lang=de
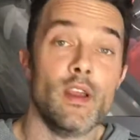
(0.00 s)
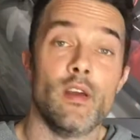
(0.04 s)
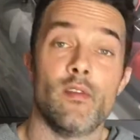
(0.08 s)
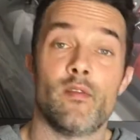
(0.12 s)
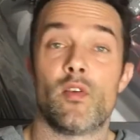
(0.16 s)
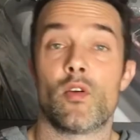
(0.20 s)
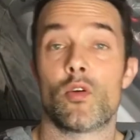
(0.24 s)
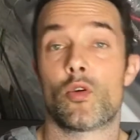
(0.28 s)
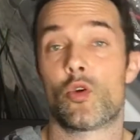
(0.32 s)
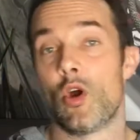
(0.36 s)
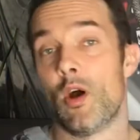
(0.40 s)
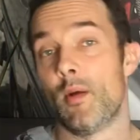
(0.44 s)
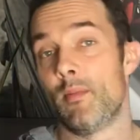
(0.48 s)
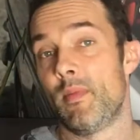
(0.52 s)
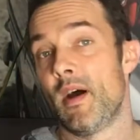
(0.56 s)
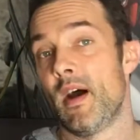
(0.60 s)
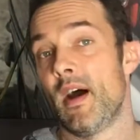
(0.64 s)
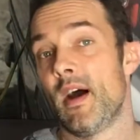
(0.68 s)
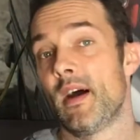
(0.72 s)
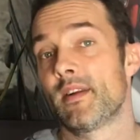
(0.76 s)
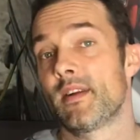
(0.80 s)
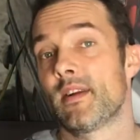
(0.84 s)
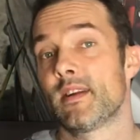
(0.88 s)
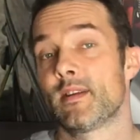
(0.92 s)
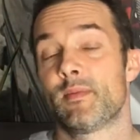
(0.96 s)
Von
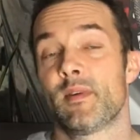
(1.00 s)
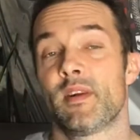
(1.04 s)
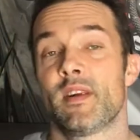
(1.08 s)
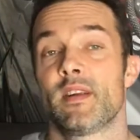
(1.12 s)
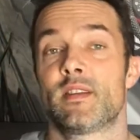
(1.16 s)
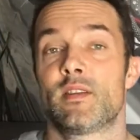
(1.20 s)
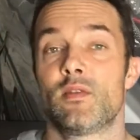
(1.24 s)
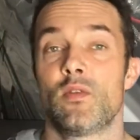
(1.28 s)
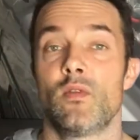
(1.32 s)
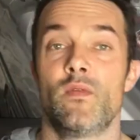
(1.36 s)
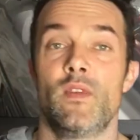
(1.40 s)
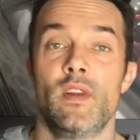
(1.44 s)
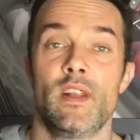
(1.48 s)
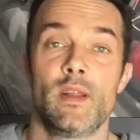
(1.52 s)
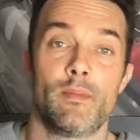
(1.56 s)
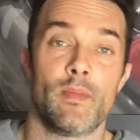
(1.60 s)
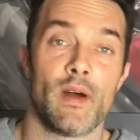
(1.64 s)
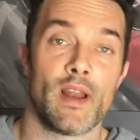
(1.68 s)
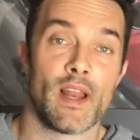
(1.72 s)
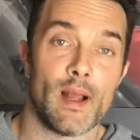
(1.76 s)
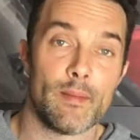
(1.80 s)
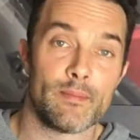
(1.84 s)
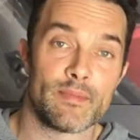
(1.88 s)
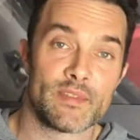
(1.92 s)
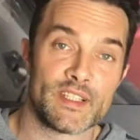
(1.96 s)
Körperhaartransplantation will ich
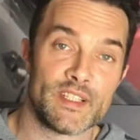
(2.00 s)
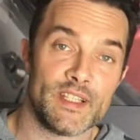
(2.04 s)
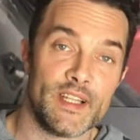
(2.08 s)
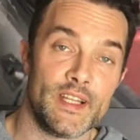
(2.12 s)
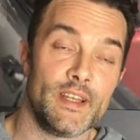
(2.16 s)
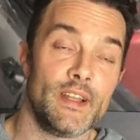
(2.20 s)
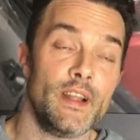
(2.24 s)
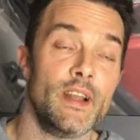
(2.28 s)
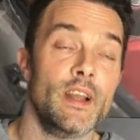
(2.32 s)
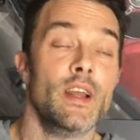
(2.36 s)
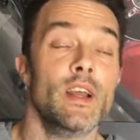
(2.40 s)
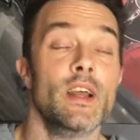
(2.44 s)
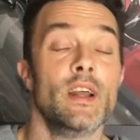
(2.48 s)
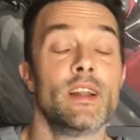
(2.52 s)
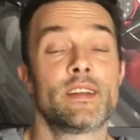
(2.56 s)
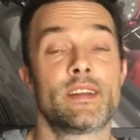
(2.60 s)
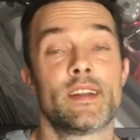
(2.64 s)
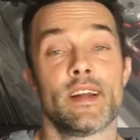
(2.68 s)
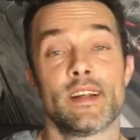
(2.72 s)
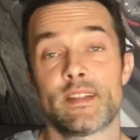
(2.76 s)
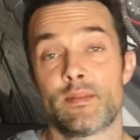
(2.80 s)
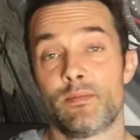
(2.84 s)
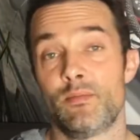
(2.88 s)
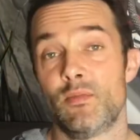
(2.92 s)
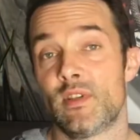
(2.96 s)
mal absehen.
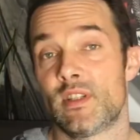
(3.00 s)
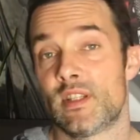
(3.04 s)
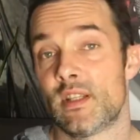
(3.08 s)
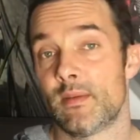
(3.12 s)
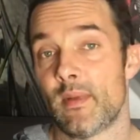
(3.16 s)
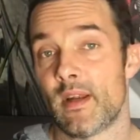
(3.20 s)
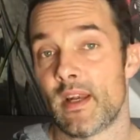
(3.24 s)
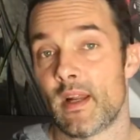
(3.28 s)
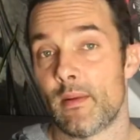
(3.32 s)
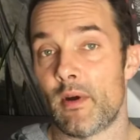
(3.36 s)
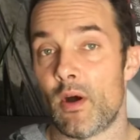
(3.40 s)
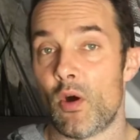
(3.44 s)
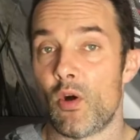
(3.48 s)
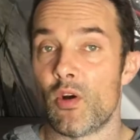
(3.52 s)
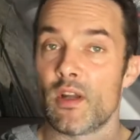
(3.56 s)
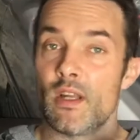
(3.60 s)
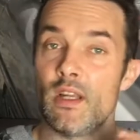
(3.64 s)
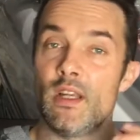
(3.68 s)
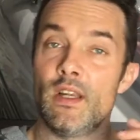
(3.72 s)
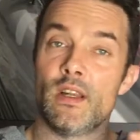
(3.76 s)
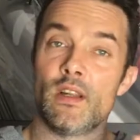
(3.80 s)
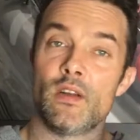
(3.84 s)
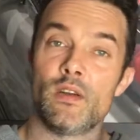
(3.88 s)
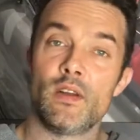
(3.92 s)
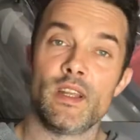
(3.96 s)
Das müsste man aber auch
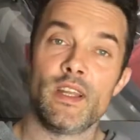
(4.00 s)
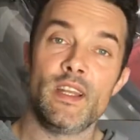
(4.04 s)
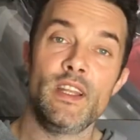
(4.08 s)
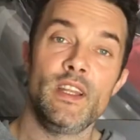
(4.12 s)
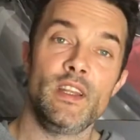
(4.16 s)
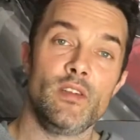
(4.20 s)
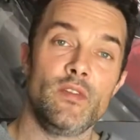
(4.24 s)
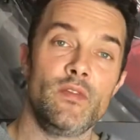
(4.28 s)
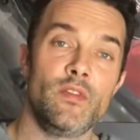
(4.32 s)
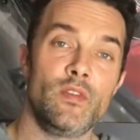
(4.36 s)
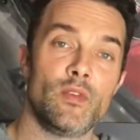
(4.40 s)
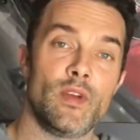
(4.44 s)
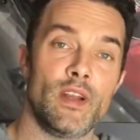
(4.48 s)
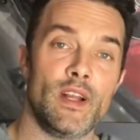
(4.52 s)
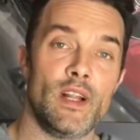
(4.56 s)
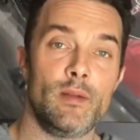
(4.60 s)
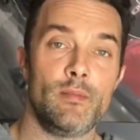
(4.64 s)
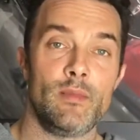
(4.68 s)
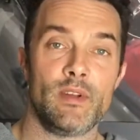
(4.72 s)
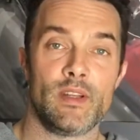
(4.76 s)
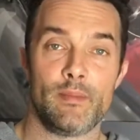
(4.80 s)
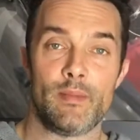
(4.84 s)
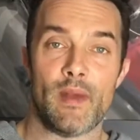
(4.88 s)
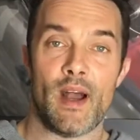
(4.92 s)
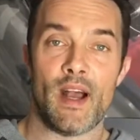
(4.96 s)
individuell
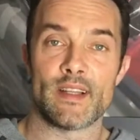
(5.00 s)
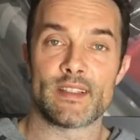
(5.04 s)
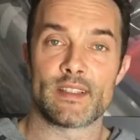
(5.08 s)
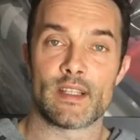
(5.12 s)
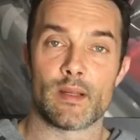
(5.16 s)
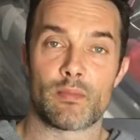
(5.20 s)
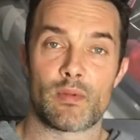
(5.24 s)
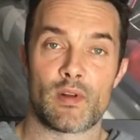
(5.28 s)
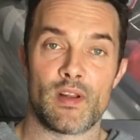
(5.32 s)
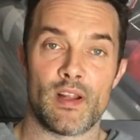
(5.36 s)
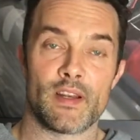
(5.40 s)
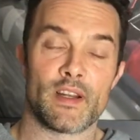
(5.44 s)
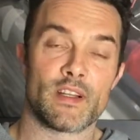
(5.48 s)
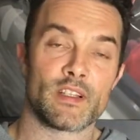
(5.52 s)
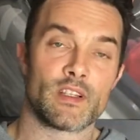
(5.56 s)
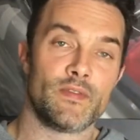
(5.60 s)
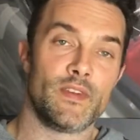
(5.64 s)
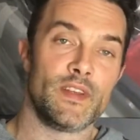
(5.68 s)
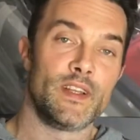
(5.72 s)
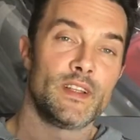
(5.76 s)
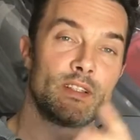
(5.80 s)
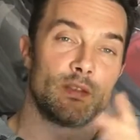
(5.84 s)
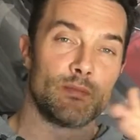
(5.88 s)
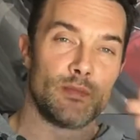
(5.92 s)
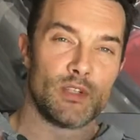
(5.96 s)
mit dem Arzt abklären. Also
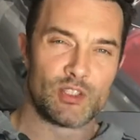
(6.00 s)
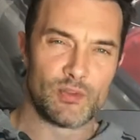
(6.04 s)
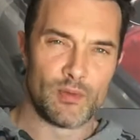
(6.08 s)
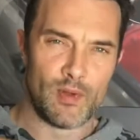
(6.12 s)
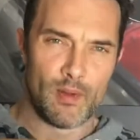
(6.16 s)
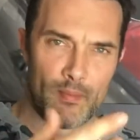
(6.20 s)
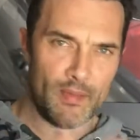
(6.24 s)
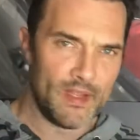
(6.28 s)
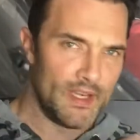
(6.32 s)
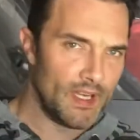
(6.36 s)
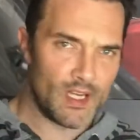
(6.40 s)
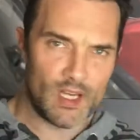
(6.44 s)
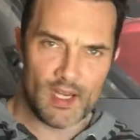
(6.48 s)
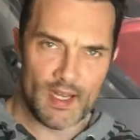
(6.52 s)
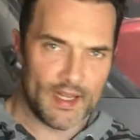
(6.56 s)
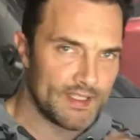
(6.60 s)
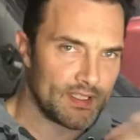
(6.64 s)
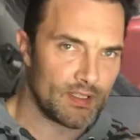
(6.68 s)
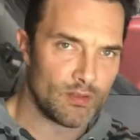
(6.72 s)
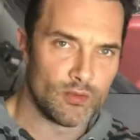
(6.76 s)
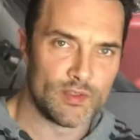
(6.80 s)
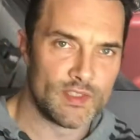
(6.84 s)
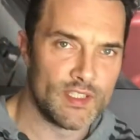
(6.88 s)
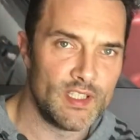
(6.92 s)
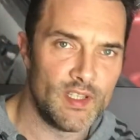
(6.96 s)
wenn ihr zum Beispiel bei Medical
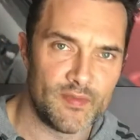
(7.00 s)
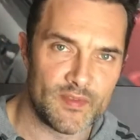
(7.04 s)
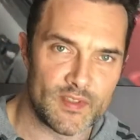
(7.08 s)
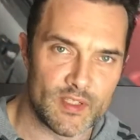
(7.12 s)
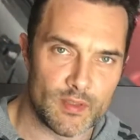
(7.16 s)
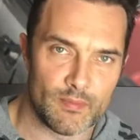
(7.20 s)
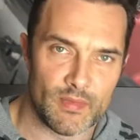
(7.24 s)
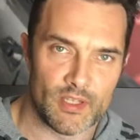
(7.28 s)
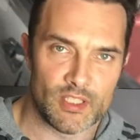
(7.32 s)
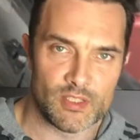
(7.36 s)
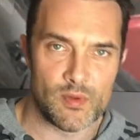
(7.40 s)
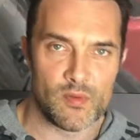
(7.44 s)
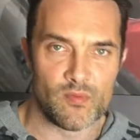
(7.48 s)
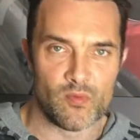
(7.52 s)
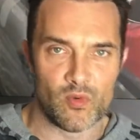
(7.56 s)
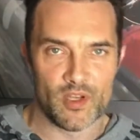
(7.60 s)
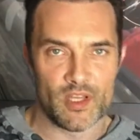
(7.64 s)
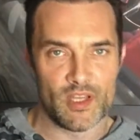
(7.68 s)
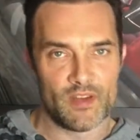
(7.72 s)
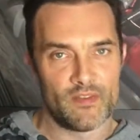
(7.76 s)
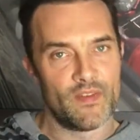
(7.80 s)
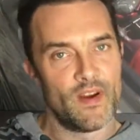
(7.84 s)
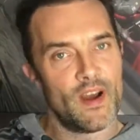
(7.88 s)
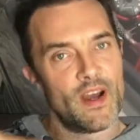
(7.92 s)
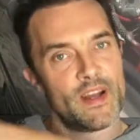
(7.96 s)
Exklusiv zum Beispiel, wo
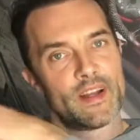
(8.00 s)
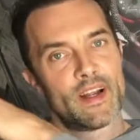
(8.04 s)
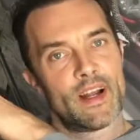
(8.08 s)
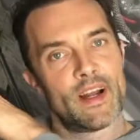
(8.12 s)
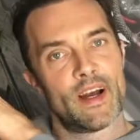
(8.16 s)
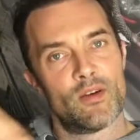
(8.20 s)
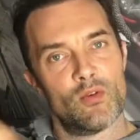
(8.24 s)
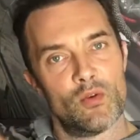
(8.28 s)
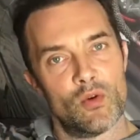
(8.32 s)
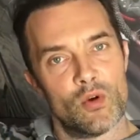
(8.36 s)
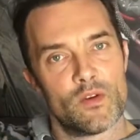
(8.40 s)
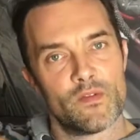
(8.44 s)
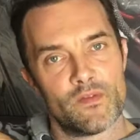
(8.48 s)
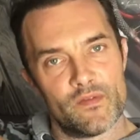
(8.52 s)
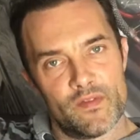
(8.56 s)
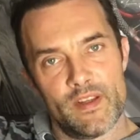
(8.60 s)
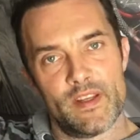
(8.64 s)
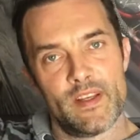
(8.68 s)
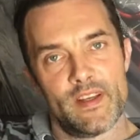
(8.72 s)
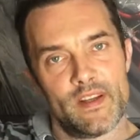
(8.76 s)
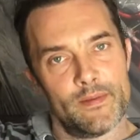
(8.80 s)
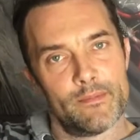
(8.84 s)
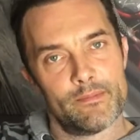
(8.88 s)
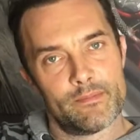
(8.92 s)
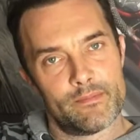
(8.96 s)
ich war, da
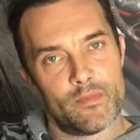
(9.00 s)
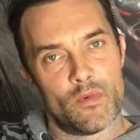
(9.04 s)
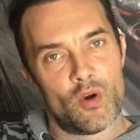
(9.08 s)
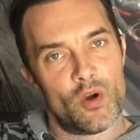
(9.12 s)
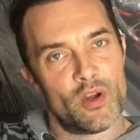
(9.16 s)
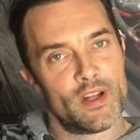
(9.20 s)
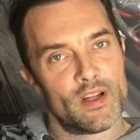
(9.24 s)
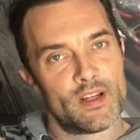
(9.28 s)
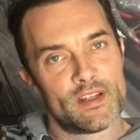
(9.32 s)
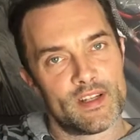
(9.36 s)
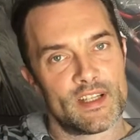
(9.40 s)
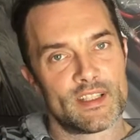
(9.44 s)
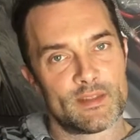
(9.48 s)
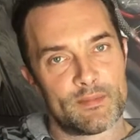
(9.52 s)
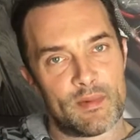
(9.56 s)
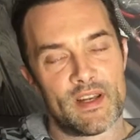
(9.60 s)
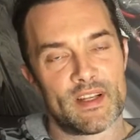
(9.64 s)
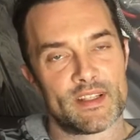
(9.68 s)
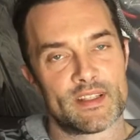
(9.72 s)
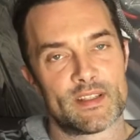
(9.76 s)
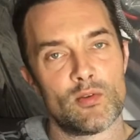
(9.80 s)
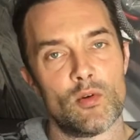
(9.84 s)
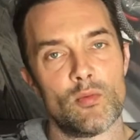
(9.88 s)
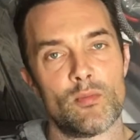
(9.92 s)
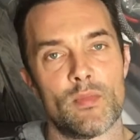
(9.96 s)
irgendwie eure
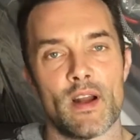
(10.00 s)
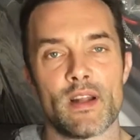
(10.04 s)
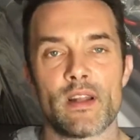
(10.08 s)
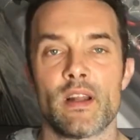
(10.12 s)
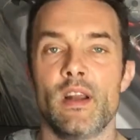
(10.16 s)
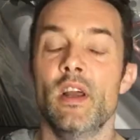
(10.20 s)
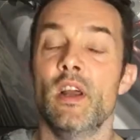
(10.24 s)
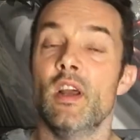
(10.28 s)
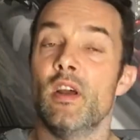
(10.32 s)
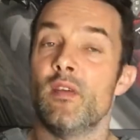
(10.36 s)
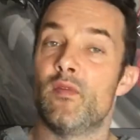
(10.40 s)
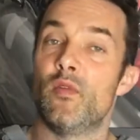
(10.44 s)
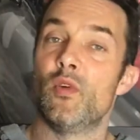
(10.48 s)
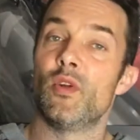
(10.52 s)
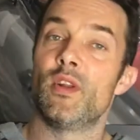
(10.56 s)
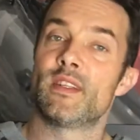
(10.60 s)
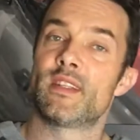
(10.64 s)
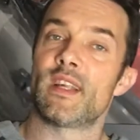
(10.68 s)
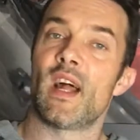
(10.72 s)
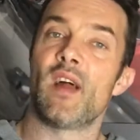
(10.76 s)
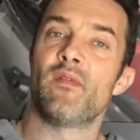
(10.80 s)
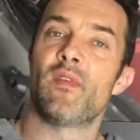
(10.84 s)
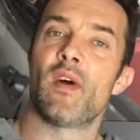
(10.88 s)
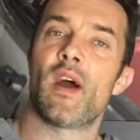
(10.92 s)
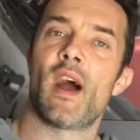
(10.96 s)
Transplantation macht, würde ich
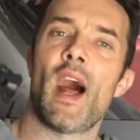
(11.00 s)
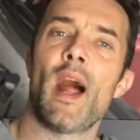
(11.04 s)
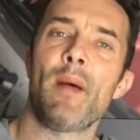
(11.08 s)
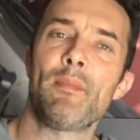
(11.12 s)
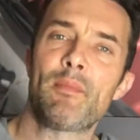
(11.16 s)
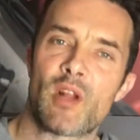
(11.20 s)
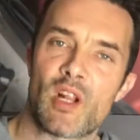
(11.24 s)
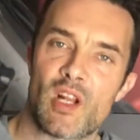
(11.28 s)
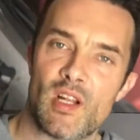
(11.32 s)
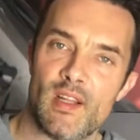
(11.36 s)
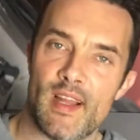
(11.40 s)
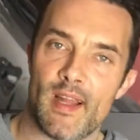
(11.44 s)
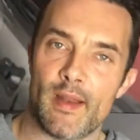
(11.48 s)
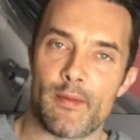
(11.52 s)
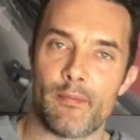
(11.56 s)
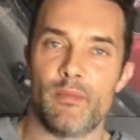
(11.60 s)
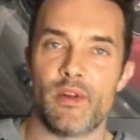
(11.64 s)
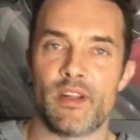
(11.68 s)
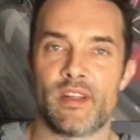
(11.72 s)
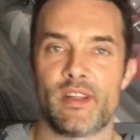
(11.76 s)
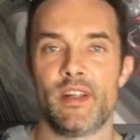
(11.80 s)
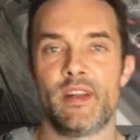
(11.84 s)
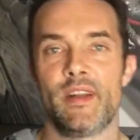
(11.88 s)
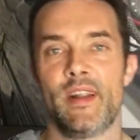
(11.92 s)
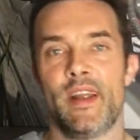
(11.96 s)
es einfach abklären
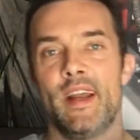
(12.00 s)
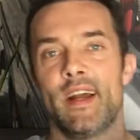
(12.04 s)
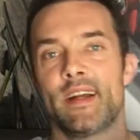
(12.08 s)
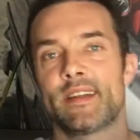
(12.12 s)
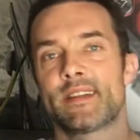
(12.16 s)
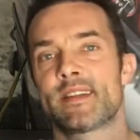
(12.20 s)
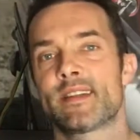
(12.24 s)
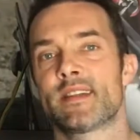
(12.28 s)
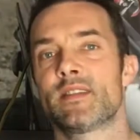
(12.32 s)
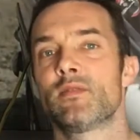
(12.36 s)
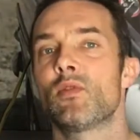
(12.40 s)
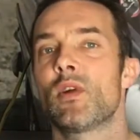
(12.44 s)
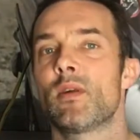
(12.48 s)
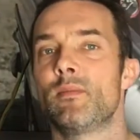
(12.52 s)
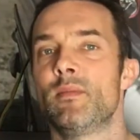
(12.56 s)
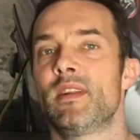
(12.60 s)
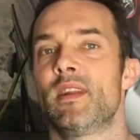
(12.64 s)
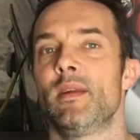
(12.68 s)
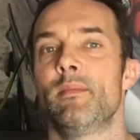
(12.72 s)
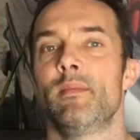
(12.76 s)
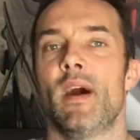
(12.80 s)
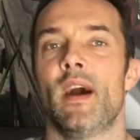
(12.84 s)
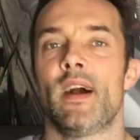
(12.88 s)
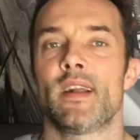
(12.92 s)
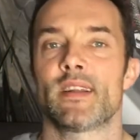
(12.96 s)
mit den Ärzten oder mit
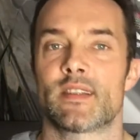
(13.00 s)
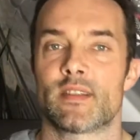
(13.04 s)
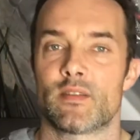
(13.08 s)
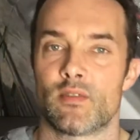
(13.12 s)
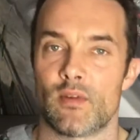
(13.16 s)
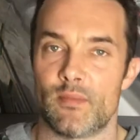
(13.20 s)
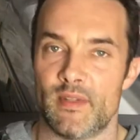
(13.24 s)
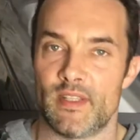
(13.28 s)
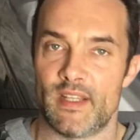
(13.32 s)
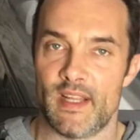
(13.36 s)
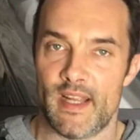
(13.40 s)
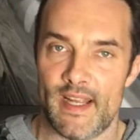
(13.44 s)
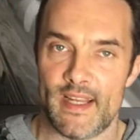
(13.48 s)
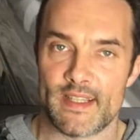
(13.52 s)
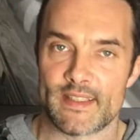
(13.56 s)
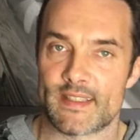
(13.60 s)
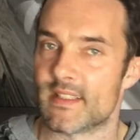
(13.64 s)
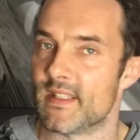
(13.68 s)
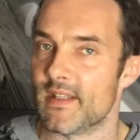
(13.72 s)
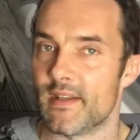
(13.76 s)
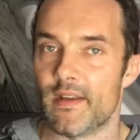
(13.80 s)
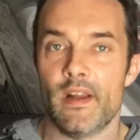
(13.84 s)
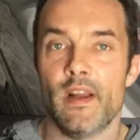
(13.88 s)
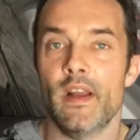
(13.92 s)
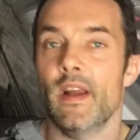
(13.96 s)
dem Arzt oder mit der
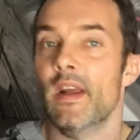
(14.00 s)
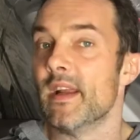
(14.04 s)
Ärztin.